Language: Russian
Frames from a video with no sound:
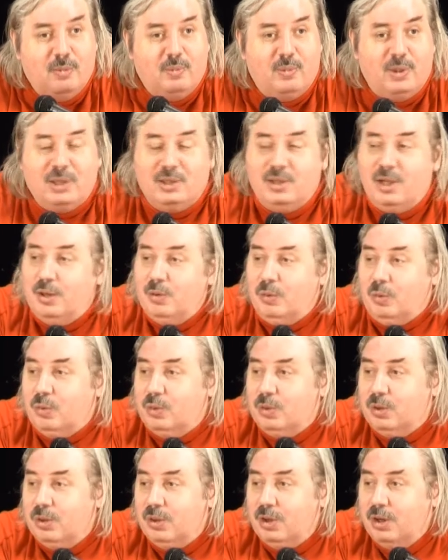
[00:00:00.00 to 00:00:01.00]

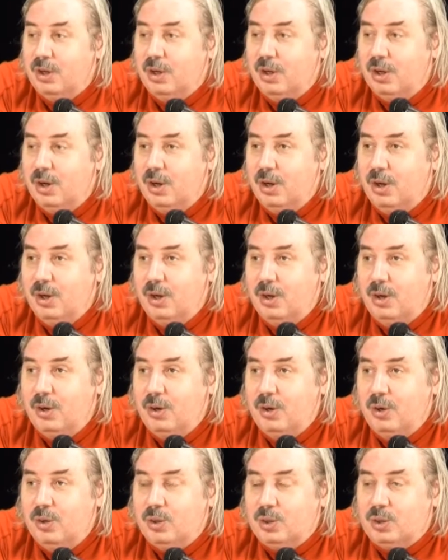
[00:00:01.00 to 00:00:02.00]
признают,
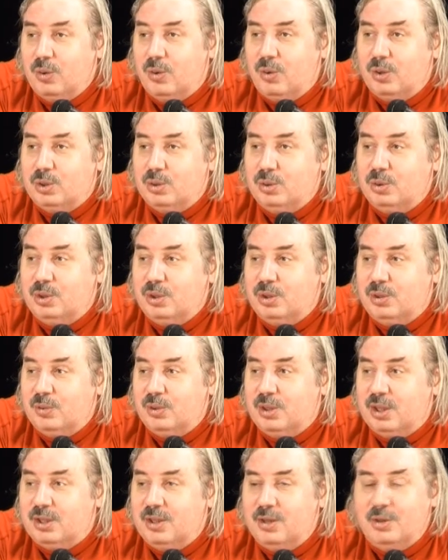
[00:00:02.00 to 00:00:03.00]
что
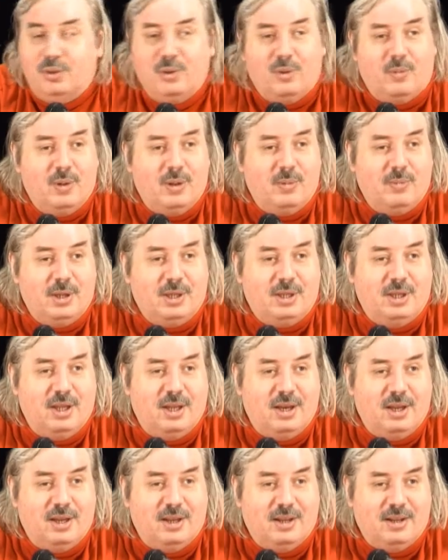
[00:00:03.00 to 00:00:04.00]
существует, так сказать, темная
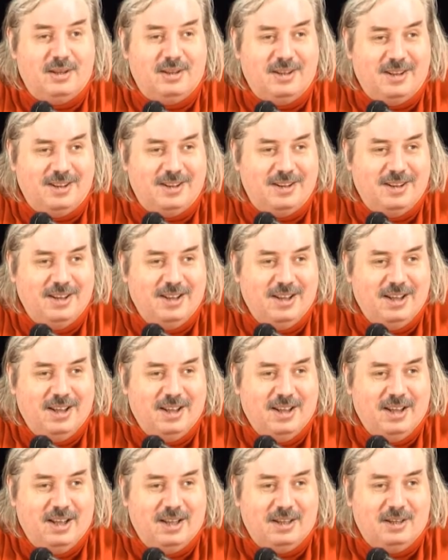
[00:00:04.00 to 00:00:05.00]
материя, да,
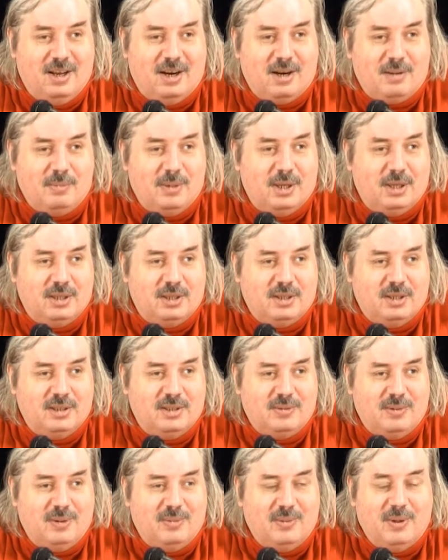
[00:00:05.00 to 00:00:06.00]
dark matter
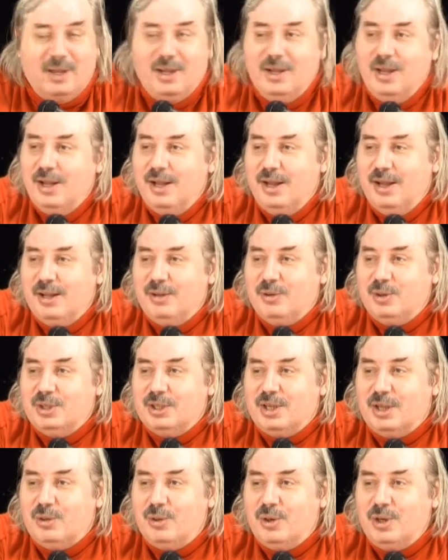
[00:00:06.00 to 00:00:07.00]
называемая, то
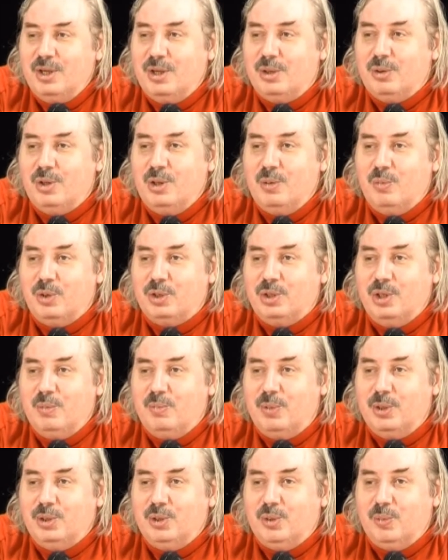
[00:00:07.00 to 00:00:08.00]
есть которую никто не может ни
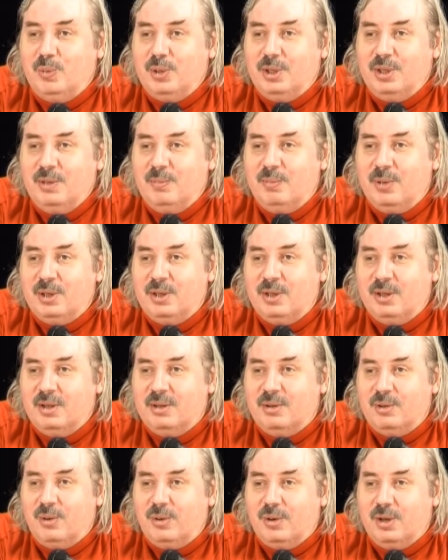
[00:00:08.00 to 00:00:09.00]
пощупать, ни
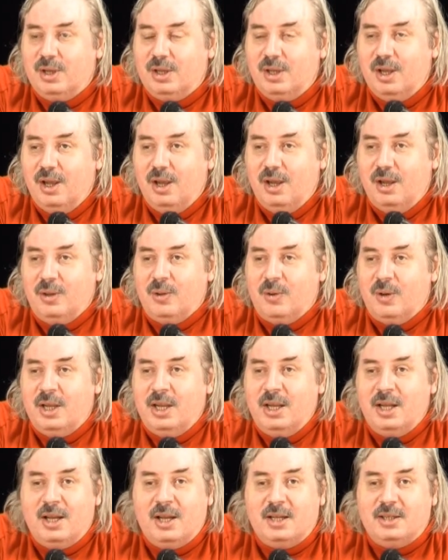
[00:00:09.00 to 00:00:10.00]
потрогать, но,
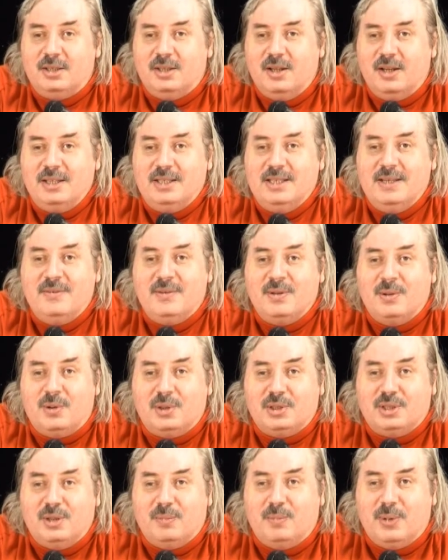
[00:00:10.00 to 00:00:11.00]
и она составляет
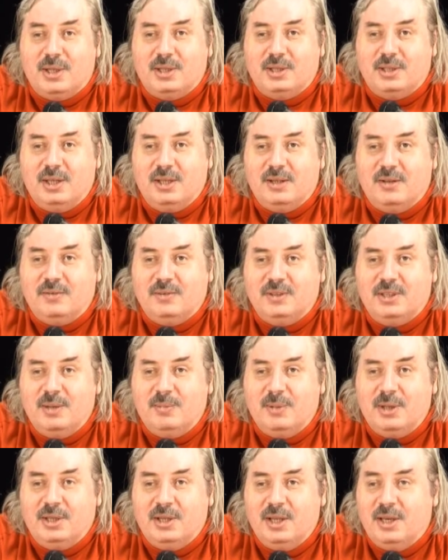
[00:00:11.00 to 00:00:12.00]
90% всей
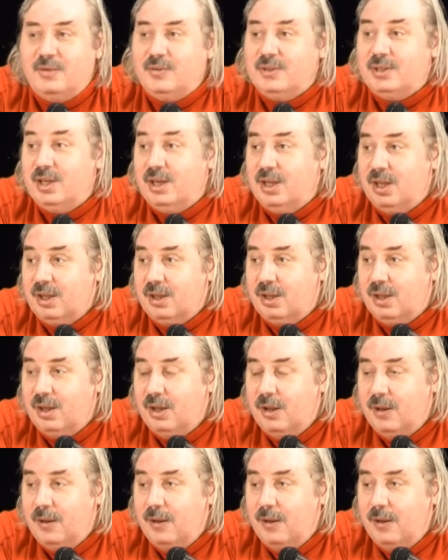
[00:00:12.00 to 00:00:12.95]
материи Вселенной.